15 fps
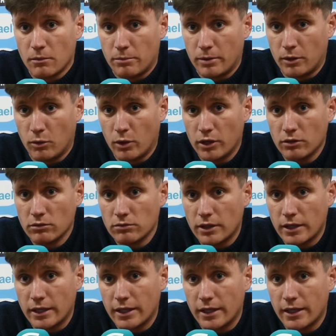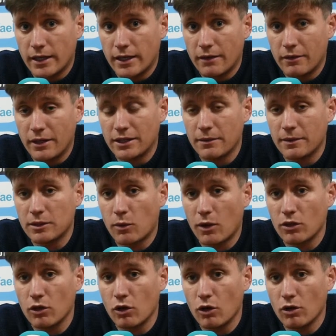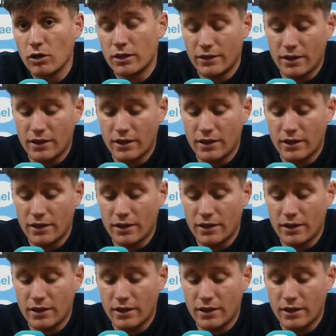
Pero bueno, eh, evidentemente cuando